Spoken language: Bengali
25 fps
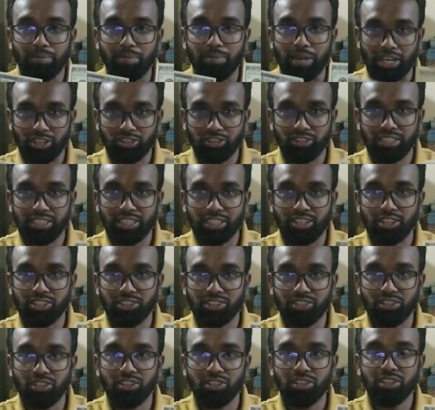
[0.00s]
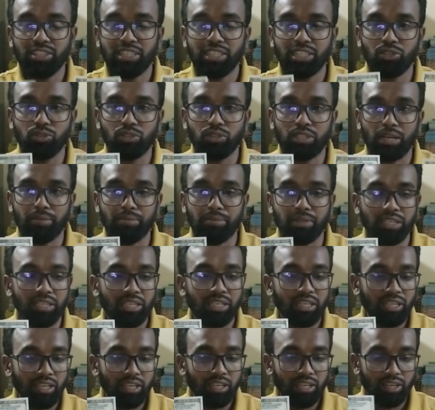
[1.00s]
ভারতে যাওয়ার জন্য এই দুটা আমি
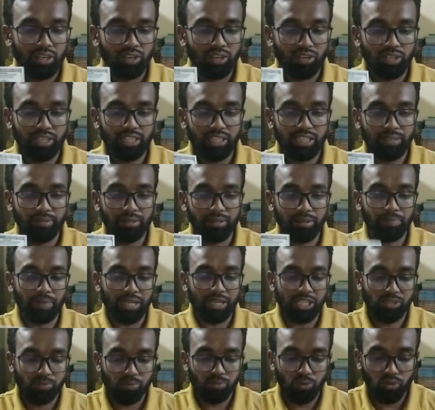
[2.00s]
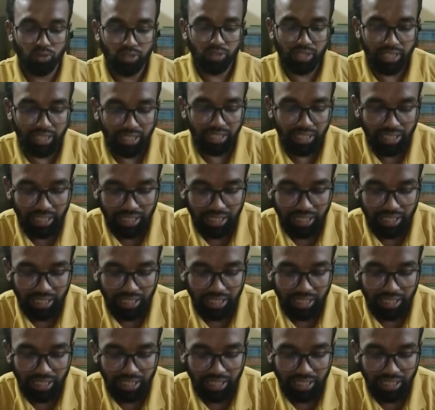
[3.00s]
অলরেডি আমার পাসপোর্টে